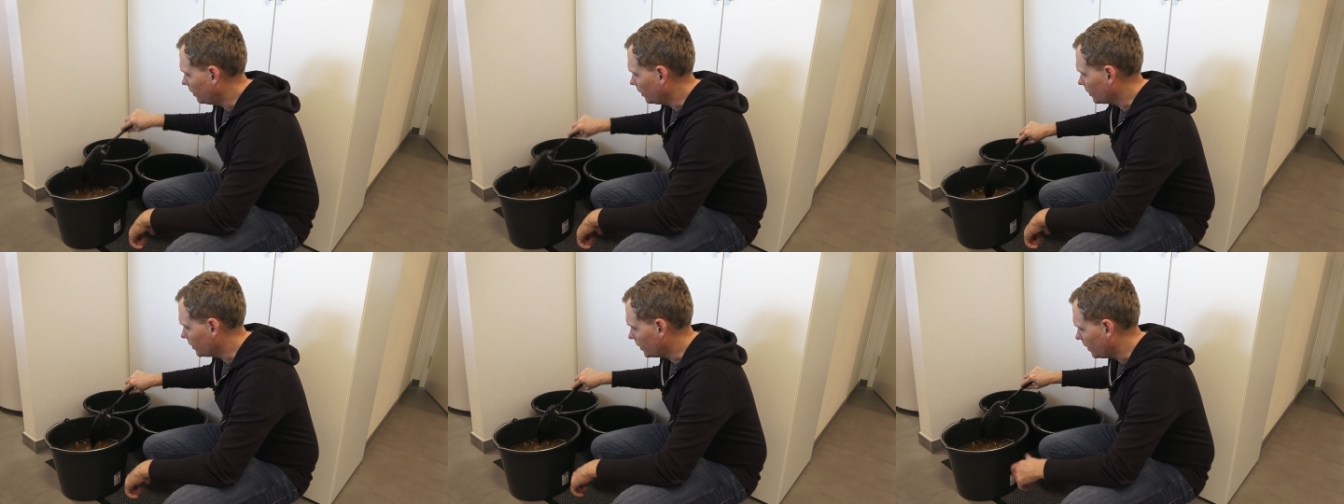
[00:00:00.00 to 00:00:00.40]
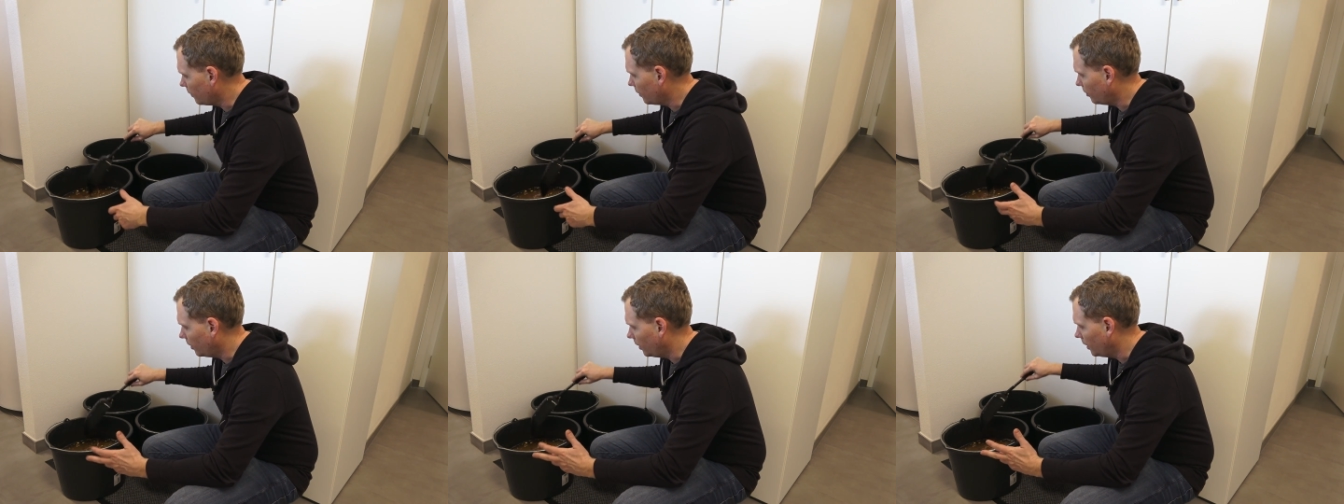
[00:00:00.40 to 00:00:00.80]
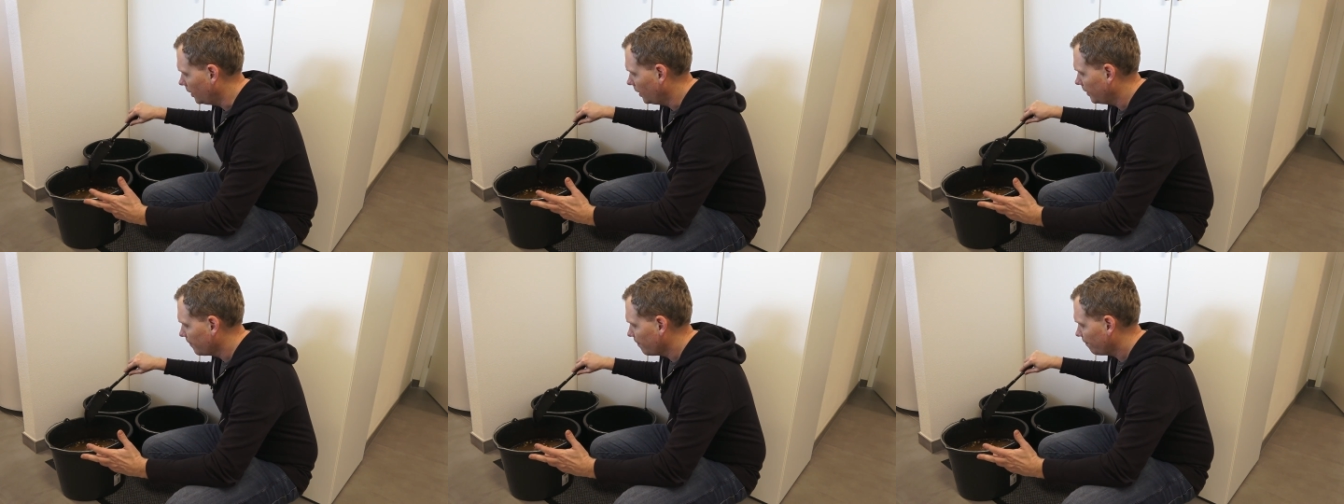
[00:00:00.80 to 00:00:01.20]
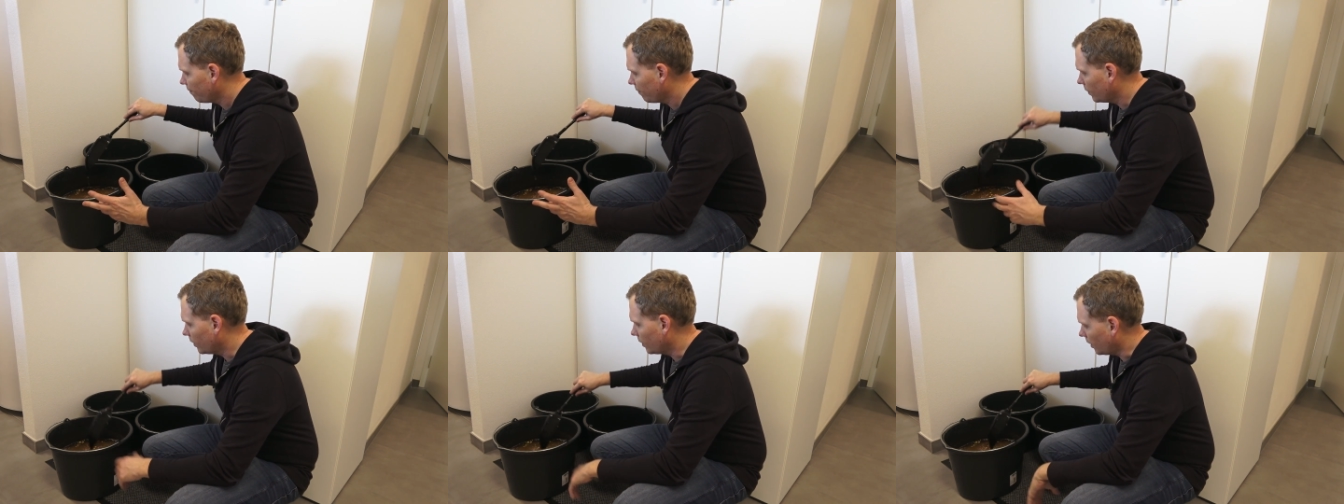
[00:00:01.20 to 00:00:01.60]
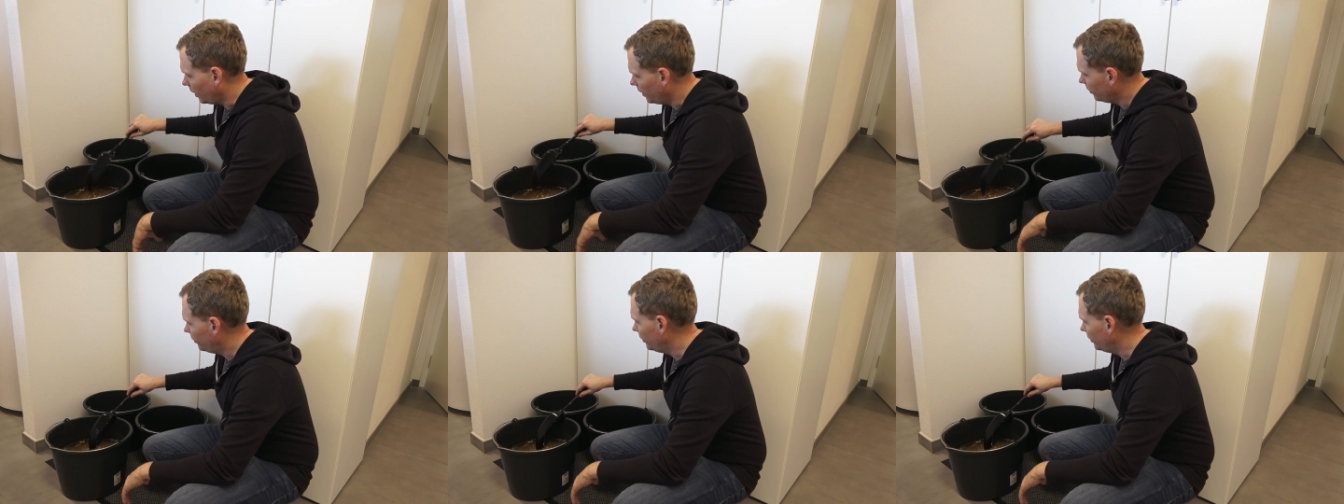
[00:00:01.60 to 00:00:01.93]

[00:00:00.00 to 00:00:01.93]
Den lasse ich einfach mal drei,